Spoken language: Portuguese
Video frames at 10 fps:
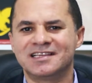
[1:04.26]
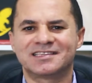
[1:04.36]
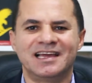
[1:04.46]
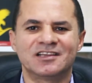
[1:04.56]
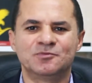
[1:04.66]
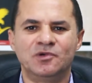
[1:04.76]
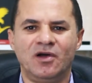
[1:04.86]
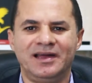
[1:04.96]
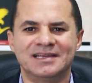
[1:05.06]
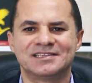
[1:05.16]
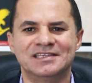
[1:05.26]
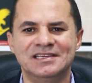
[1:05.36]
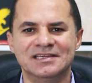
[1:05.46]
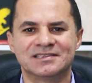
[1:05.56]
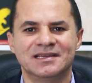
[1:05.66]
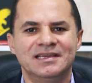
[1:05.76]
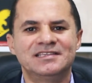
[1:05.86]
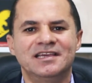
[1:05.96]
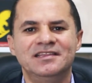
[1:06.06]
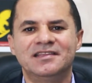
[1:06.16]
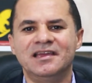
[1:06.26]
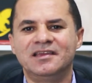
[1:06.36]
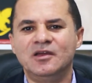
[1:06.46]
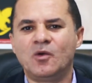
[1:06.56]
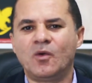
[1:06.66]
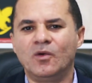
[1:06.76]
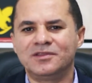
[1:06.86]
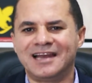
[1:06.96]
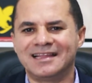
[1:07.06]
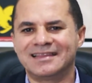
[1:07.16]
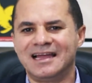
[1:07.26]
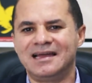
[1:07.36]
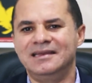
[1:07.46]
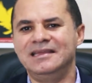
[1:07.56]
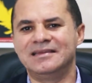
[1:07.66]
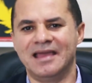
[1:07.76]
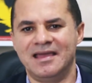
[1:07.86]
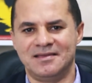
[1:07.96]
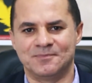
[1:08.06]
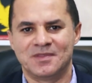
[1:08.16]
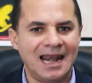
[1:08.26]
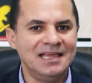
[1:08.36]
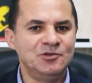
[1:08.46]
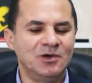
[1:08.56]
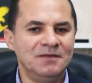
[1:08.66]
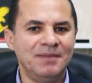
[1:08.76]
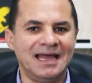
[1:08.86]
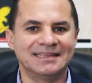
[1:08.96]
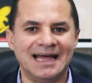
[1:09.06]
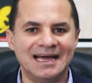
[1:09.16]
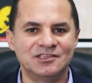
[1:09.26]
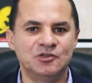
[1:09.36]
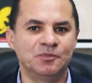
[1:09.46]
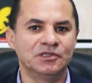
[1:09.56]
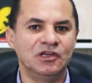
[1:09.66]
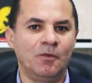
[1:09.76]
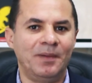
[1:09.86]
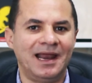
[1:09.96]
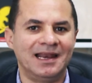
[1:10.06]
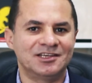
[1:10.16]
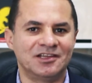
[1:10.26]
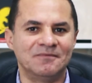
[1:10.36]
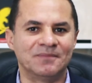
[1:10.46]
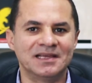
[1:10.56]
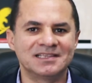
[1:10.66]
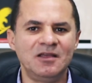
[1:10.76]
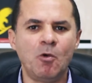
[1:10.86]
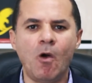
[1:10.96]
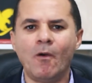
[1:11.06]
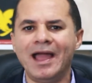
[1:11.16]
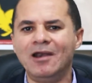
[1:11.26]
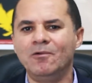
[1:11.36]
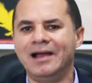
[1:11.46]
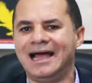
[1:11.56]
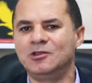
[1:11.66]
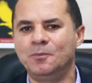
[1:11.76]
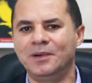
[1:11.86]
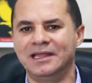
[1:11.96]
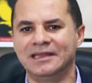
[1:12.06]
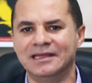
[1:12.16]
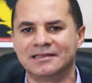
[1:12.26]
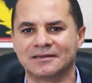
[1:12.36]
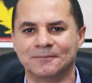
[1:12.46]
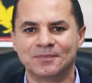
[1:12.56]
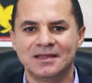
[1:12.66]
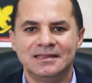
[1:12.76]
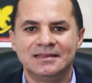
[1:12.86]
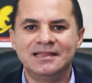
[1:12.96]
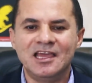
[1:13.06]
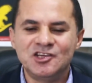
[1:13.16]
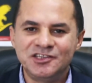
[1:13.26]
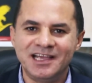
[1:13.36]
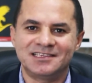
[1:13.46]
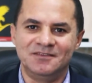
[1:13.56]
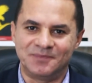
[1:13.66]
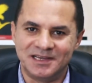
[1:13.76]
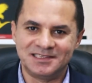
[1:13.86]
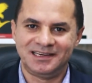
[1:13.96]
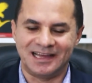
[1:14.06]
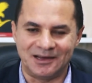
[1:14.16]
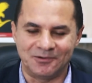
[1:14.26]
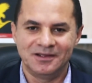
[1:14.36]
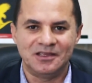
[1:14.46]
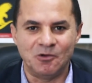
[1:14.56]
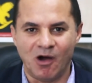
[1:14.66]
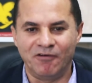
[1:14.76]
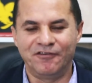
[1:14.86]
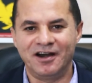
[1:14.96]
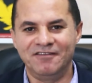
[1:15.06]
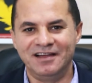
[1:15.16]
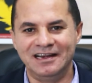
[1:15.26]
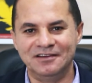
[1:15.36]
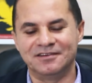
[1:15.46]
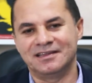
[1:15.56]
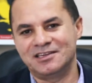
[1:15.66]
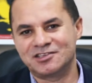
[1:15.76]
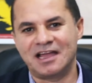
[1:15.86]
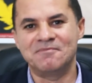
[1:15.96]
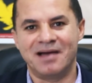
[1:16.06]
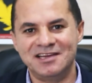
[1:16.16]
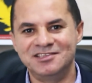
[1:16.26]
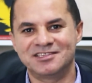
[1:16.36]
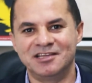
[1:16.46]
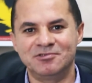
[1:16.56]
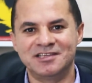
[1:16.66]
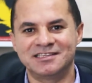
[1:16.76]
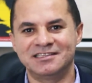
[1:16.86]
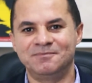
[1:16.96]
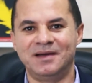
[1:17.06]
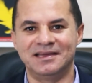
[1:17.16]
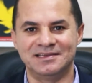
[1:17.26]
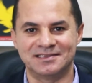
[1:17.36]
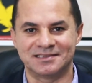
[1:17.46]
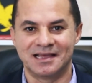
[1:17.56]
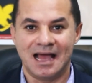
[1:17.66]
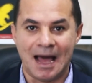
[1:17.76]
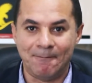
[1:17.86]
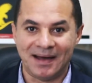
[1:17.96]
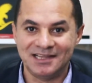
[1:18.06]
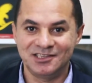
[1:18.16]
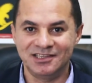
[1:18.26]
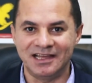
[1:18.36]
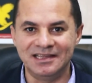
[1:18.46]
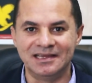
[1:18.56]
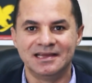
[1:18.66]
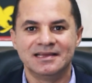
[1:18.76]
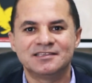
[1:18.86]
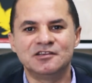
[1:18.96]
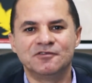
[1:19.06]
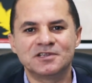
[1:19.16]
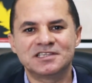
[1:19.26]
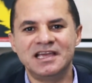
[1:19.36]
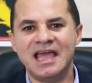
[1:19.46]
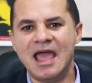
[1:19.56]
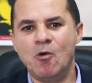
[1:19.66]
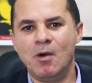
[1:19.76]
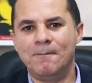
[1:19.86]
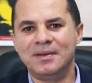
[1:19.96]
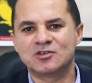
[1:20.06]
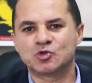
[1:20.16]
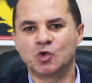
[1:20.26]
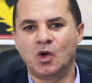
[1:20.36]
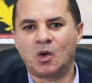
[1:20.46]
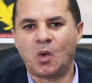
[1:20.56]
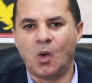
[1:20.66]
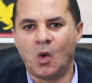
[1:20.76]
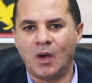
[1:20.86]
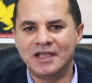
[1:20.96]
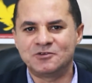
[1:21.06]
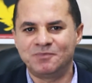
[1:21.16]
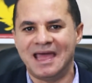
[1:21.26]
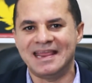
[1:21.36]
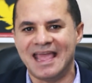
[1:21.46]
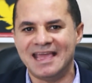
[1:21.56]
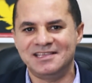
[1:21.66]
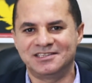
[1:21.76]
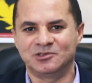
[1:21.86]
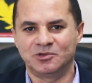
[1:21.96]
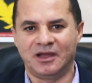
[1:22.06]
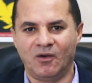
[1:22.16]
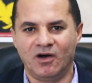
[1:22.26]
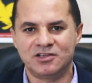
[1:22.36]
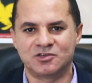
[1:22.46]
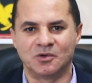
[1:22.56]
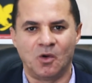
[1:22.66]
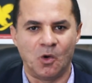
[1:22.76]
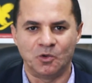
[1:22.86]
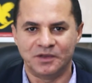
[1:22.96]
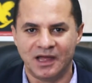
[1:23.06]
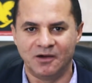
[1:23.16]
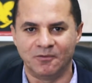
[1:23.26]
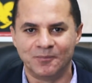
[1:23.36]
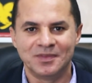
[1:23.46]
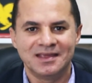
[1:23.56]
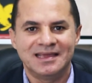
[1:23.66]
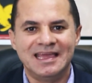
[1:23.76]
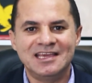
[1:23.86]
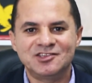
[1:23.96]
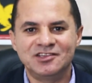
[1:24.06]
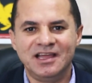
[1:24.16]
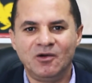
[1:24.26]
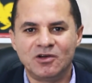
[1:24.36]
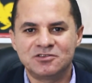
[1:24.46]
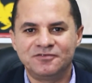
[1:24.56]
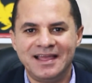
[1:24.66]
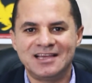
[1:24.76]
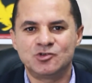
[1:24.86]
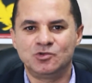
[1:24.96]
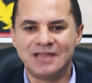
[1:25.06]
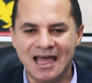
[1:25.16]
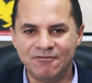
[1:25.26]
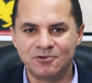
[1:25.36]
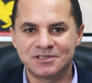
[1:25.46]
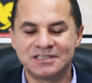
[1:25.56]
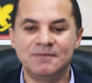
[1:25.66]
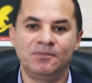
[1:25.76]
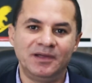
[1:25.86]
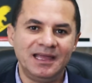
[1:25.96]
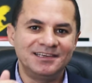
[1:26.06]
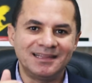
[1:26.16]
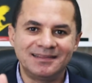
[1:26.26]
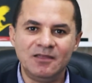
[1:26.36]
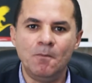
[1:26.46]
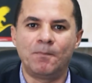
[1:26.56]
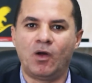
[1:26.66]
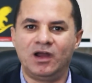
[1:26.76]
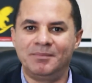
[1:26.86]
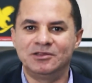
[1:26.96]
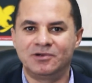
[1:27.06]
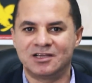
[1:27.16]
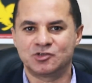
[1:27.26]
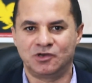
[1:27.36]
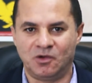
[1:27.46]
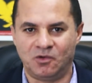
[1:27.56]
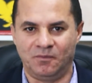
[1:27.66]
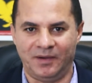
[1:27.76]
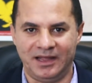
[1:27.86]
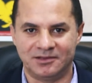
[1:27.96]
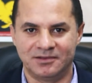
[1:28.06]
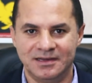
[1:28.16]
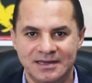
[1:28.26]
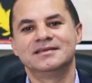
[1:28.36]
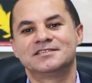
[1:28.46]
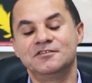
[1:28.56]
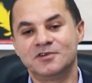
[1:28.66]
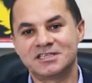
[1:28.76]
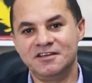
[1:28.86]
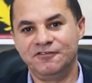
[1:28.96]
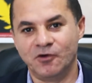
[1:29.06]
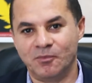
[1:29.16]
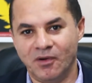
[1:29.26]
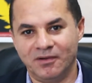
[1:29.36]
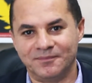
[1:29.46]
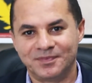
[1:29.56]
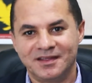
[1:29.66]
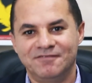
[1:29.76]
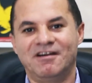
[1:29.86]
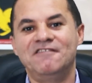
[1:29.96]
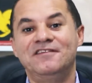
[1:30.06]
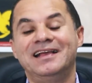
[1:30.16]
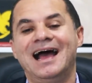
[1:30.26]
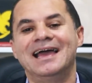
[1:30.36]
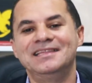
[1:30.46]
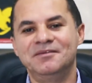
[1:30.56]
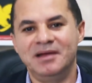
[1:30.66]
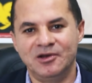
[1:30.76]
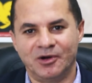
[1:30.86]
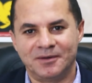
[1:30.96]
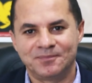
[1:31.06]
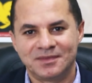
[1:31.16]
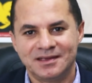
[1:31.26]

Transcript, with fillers: aquelas burocracias e sem ter que contratar ninguém, além de uma liberdade de poder operar nesta empresa em qualquer lugar do planeta desde que essa empresa, claro, igual Forever Living, que está em mais de 160 países. A partir daí, se você é uma pessoa com experiência no negócio ou não, este negócio vai ajudar você porque já tem um programa educacional completo. Se você for bom, vai ficar ainda melhor.